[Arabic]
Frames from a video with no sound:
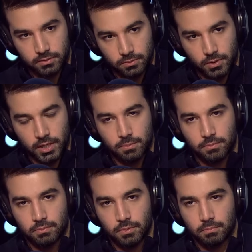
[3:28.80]
وانا
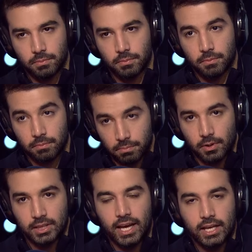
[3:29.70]

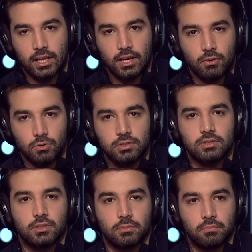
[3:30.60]
ده ده جزء
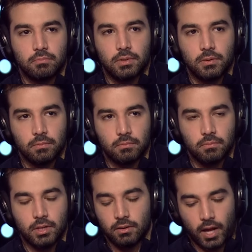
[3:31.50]
من
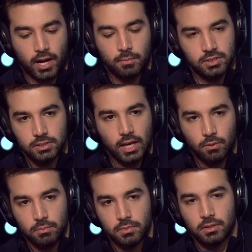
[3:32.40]
من حاجه بسيطه
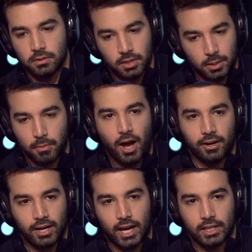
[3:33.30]
قوي من
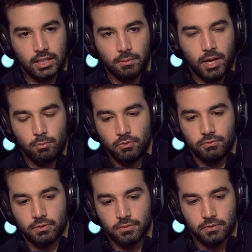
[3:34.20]
البحر الحاجات اللي انا بحبه
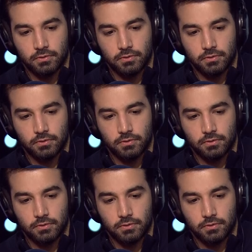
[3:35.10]
في في,